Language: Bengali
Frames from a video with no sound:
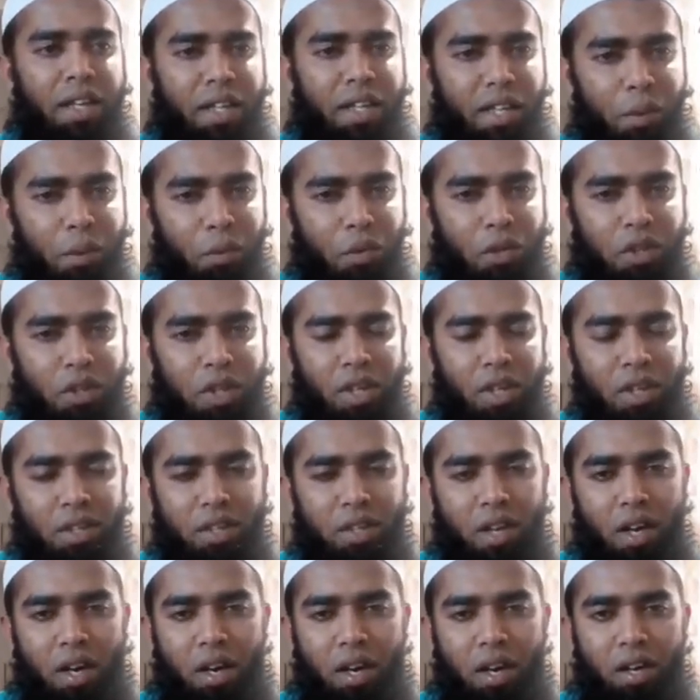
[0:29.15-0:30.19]
ইতিমধ্যে
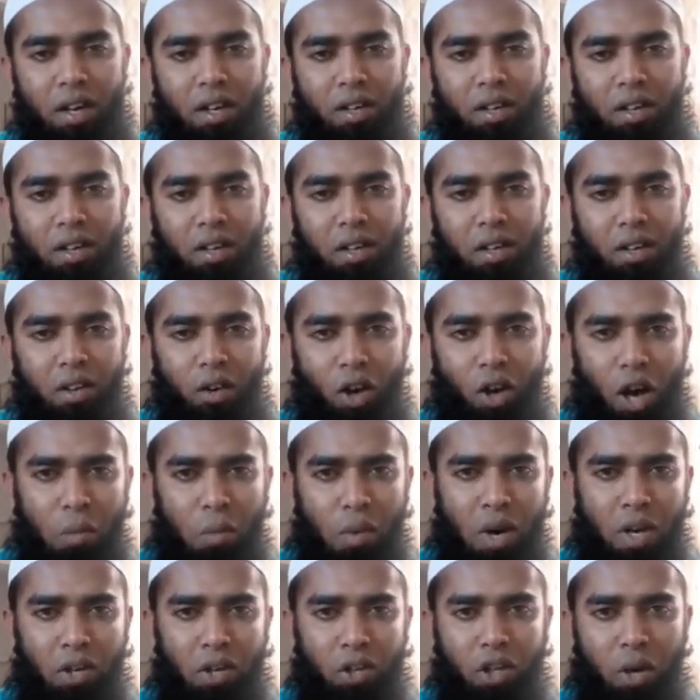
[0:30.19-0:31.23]
তার
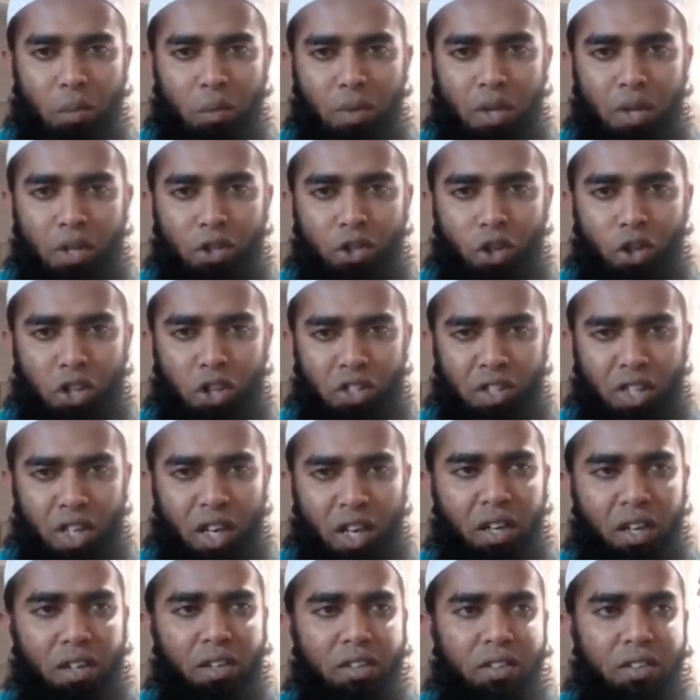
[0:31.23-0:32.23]
রহমানি স্বপ্নের চর্চা